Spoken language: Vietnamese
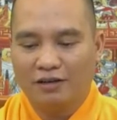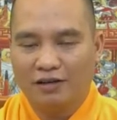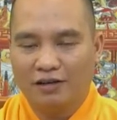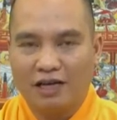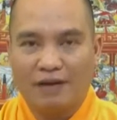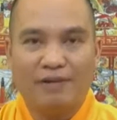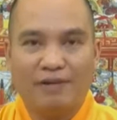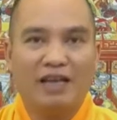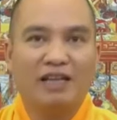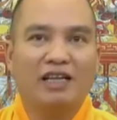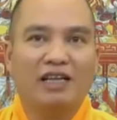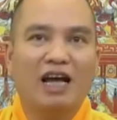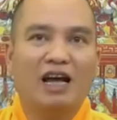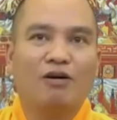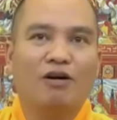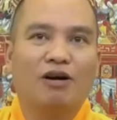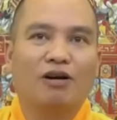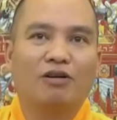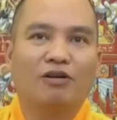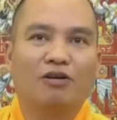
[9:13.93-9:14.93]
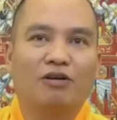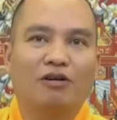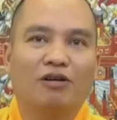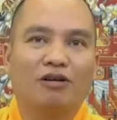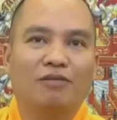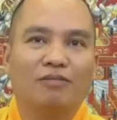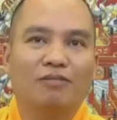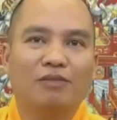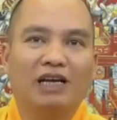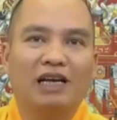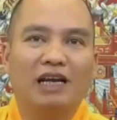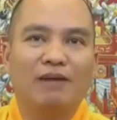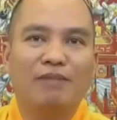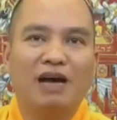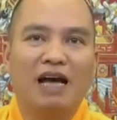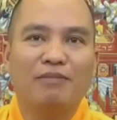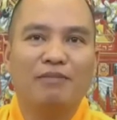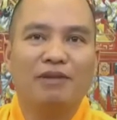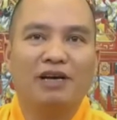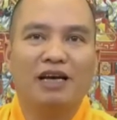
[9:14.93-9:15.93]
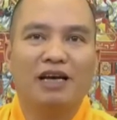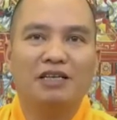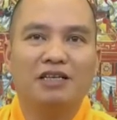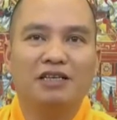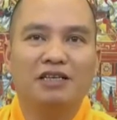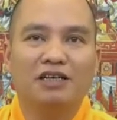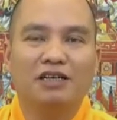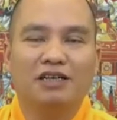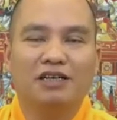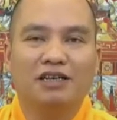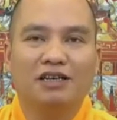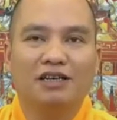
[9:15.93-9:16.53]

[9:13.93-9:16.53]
gặp anh ta khoảng độ 15 20 ngày trước